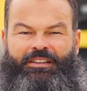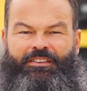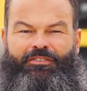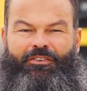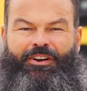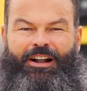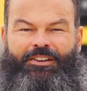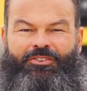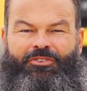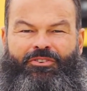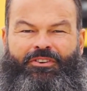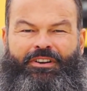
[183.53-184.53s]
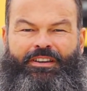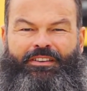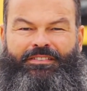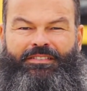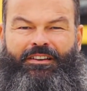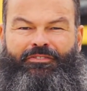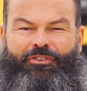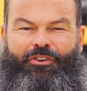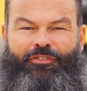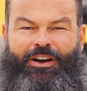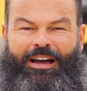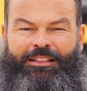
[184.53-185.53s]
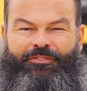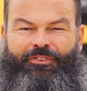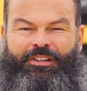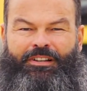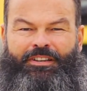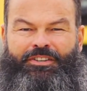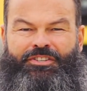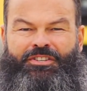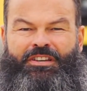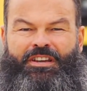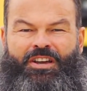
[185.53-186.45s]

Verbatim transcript: Die Verwaltung ist dafür verantwortlich,